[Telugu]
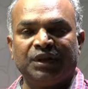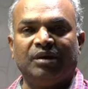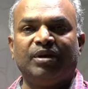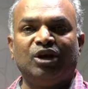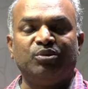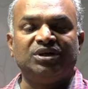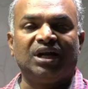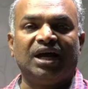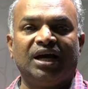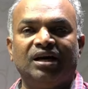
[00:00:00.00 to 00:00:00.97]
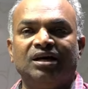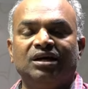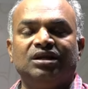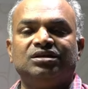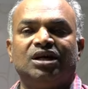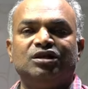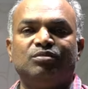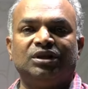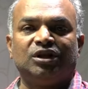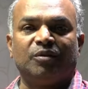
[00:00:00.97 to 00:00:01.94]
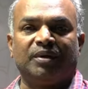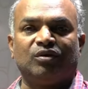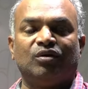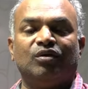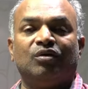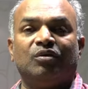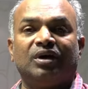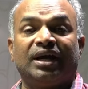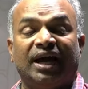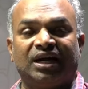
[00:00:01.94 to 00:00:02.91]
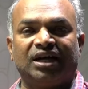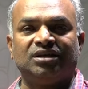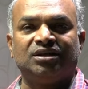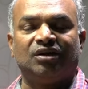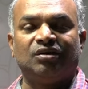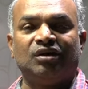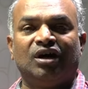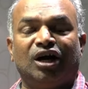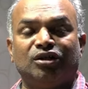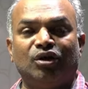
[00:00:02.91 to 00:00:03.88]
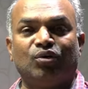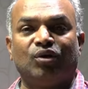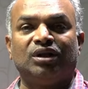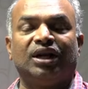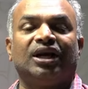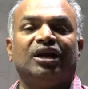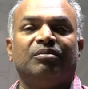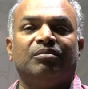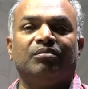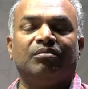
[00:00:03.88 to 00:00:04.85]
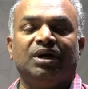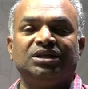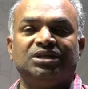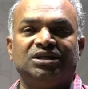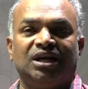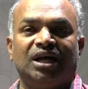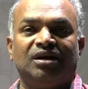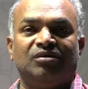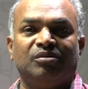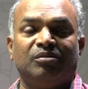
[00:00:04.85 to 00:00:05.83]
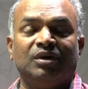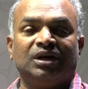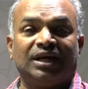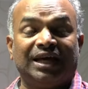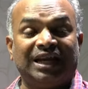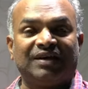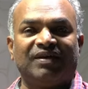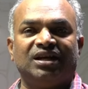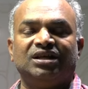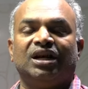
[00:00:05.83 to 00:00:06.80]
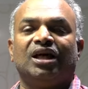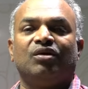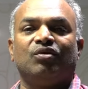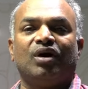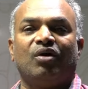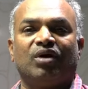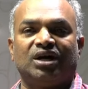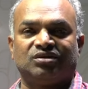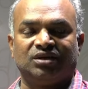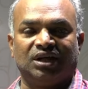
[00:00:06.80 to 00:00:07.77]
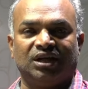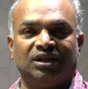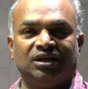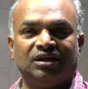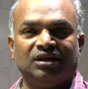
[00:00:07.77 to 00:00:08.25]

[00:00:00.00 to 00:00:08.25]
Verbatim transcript: ఏమైనా ఇప్పుడు జిల్లా ఇన్ఛార్జ్ మంత్రి పదవులు కేటాయించారు అందులో కొందరికి మంచి జిల్లాలు కీలకమైన జిల్లాలకు అవకాశం దక్కింది